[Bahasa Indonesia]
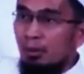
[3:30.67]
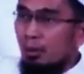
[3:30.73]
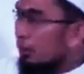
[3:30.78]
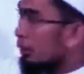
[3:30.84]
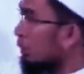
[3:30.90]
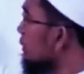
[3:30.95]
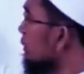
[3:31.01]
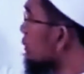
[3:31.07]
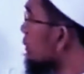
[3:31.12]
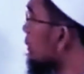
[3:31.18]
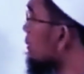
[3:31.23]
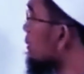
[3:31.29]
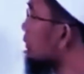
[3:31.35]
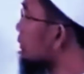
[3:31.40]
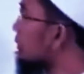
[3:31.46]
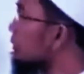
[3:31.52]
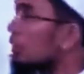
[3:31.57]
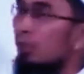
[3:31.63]
Kalau ini sudah
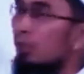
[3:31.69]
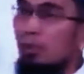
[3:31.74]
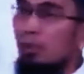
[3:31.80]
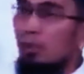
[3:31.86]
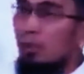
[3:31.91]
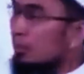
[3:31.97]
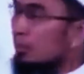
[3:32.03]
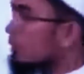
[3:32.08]
selesai,